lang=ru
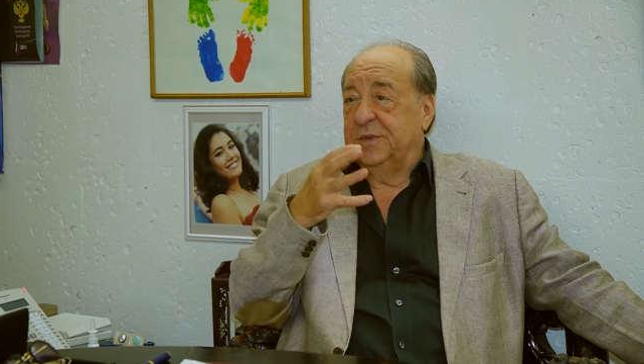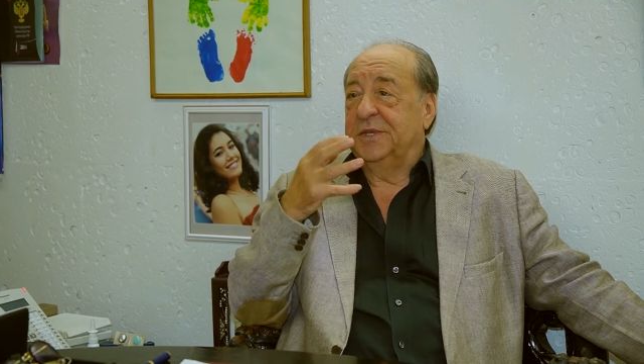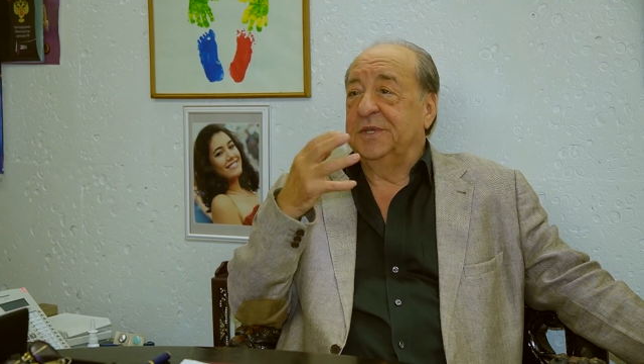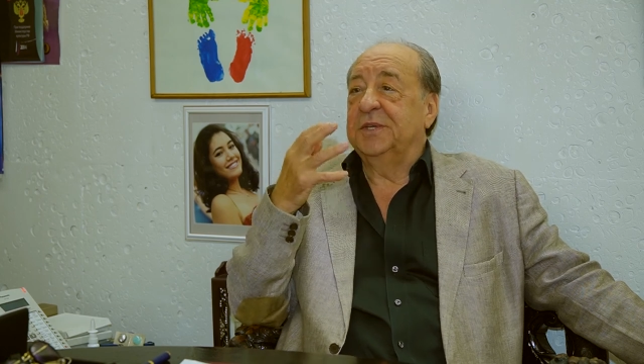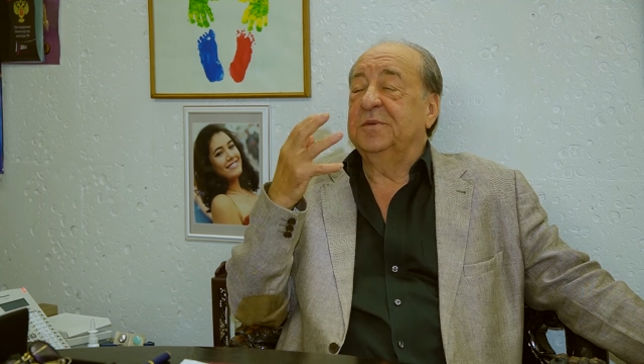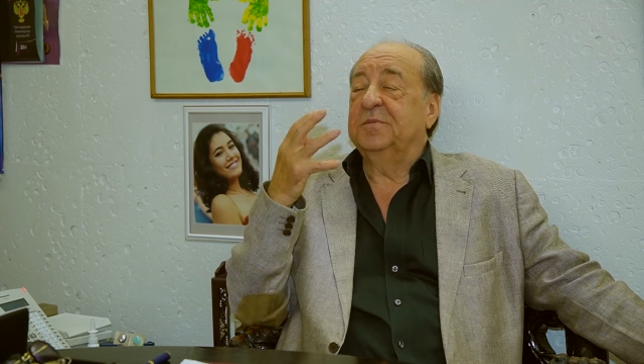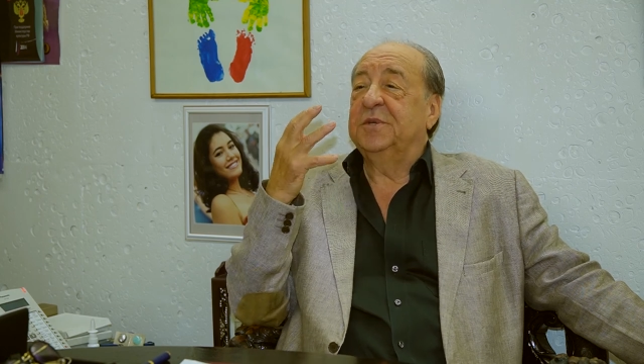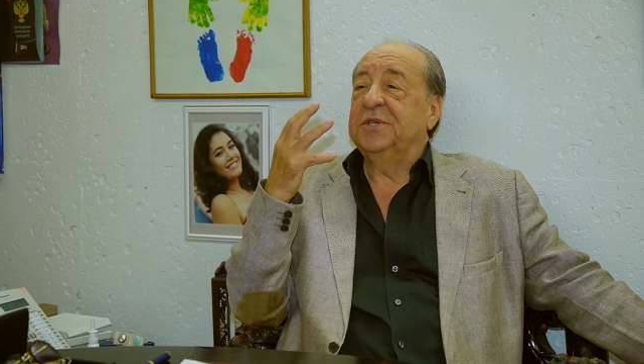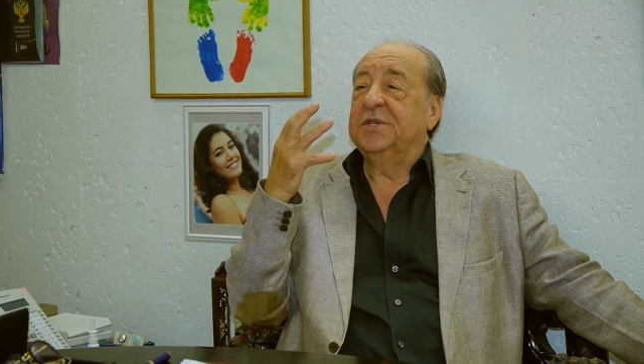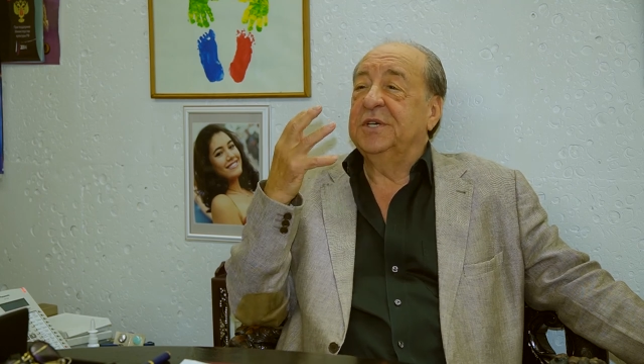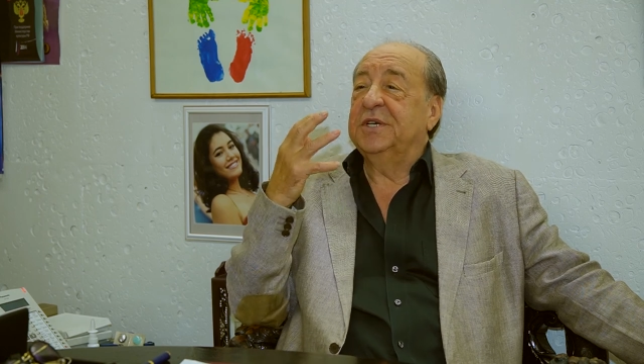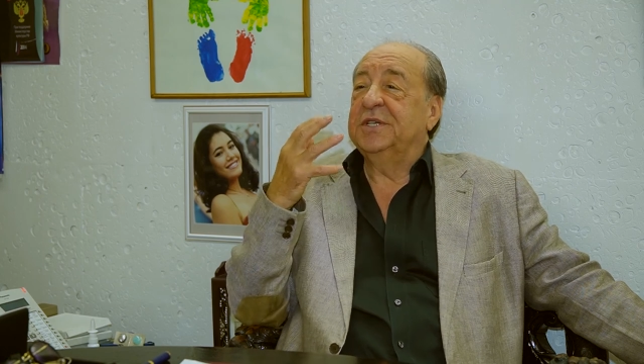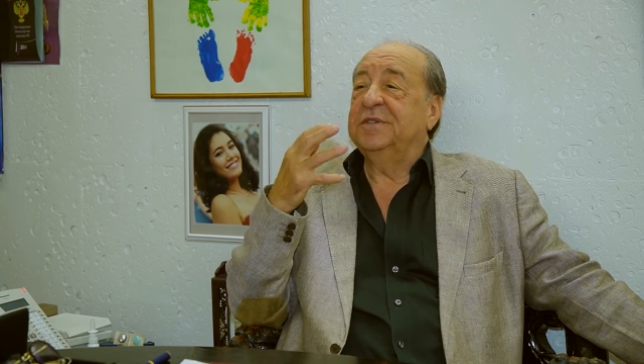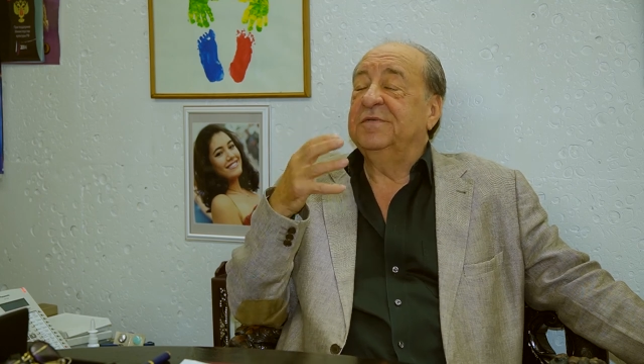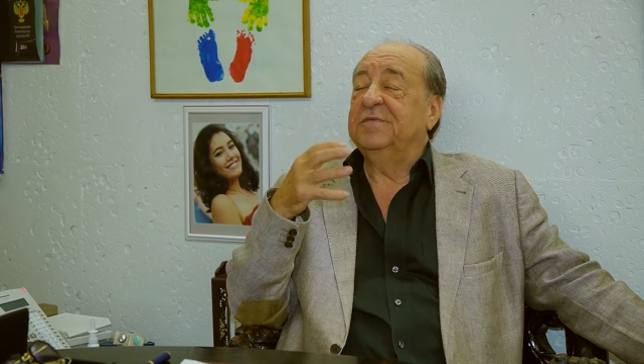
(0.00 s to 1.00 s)
это
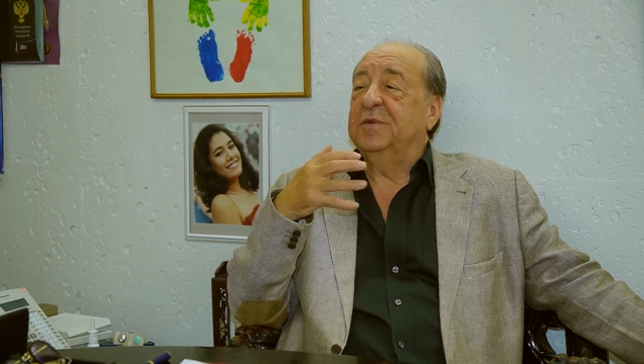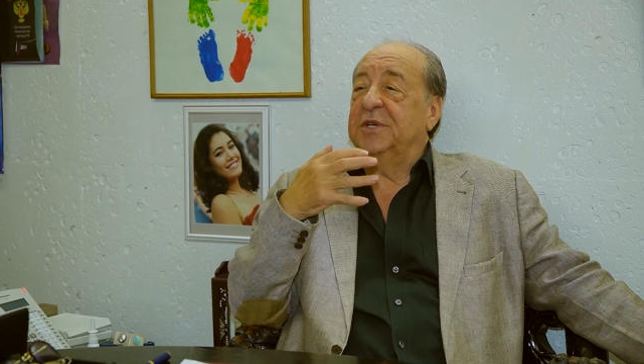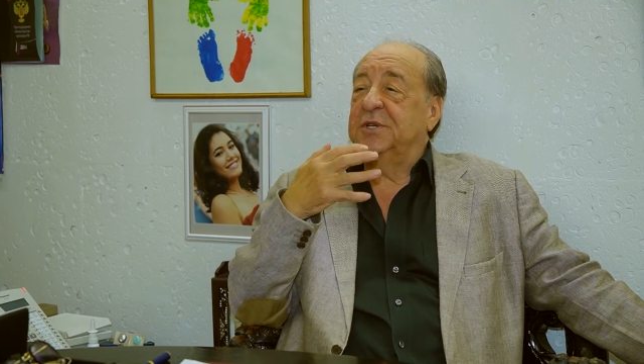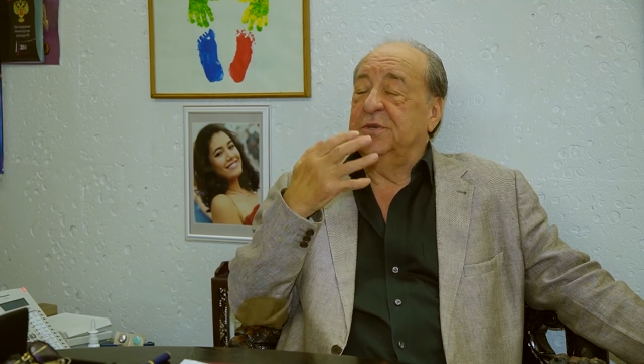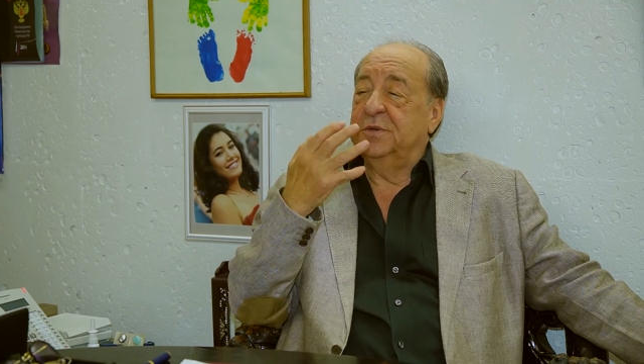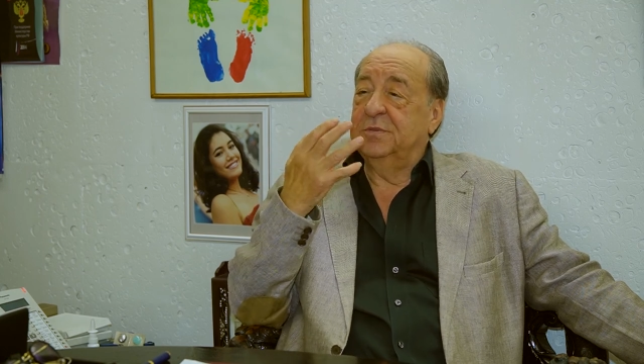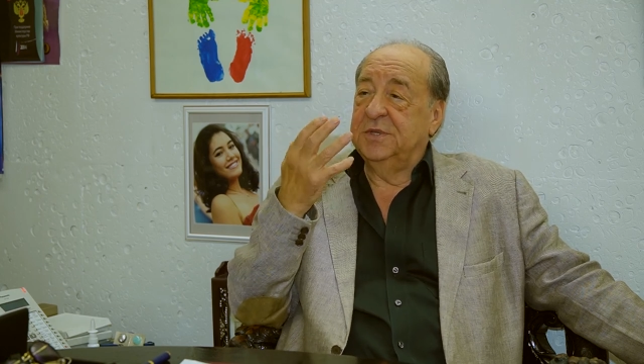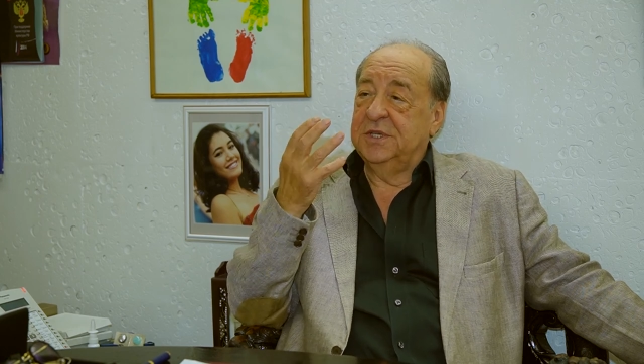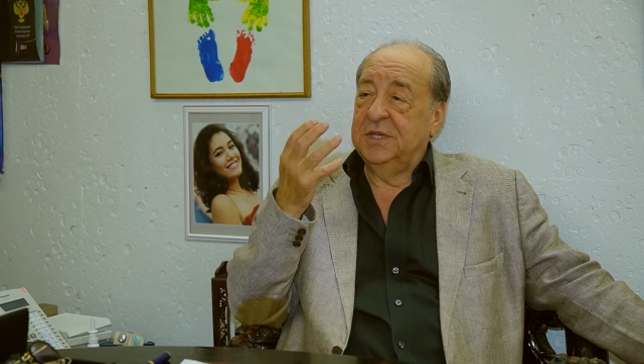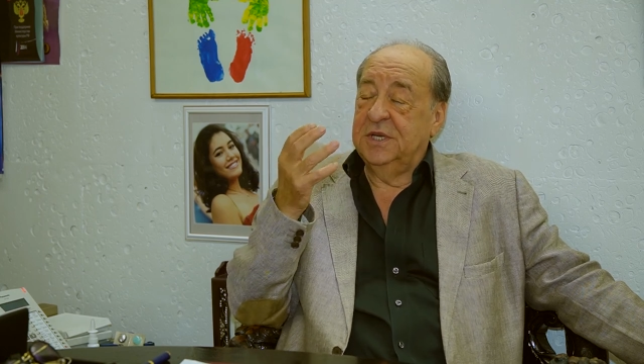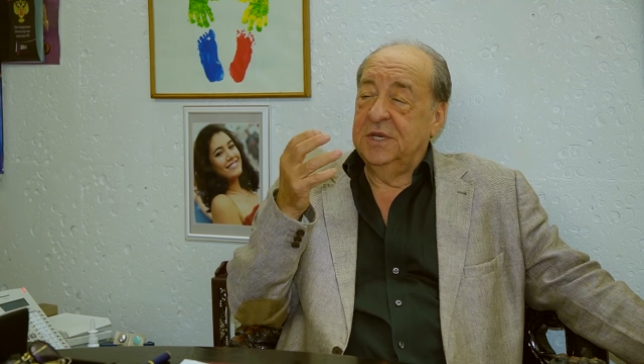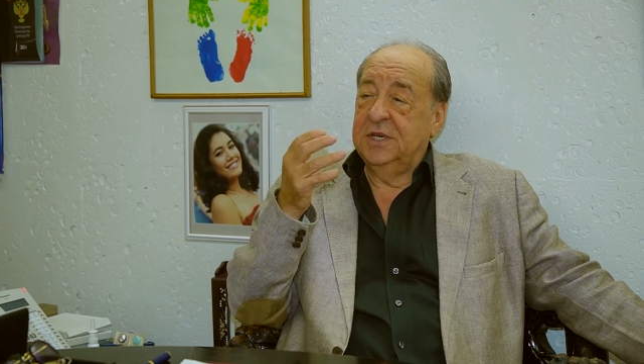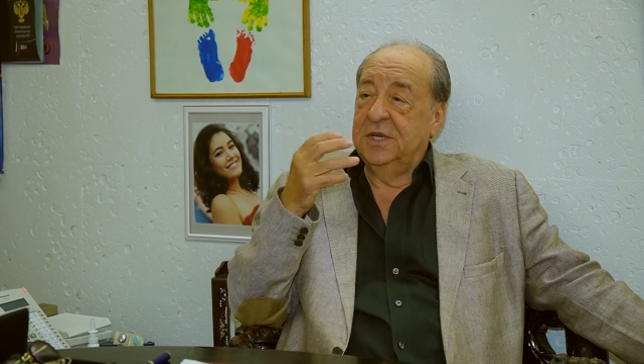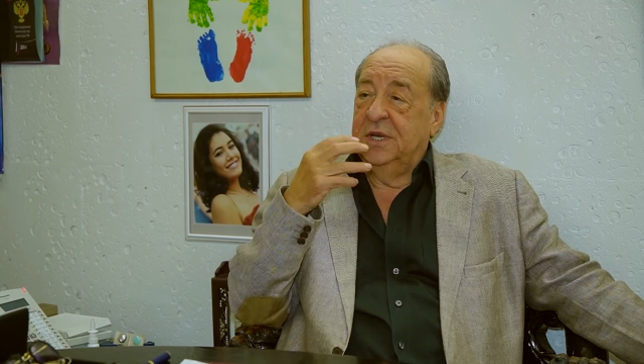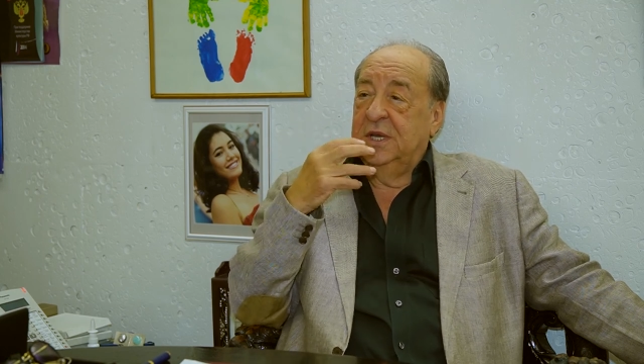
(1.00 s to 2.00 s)
отмечать в Большом зале.